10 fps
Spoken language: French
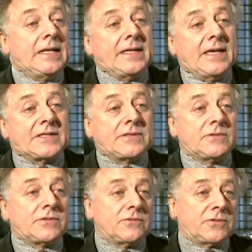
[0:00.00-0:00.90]
Les
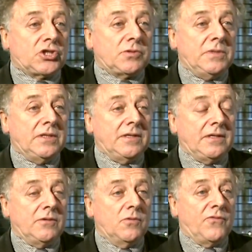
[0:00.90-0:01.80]
garçons sont
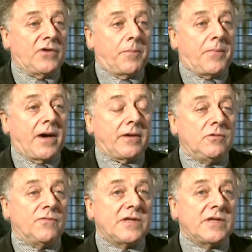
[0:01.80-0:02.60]
acheminés vers Paris.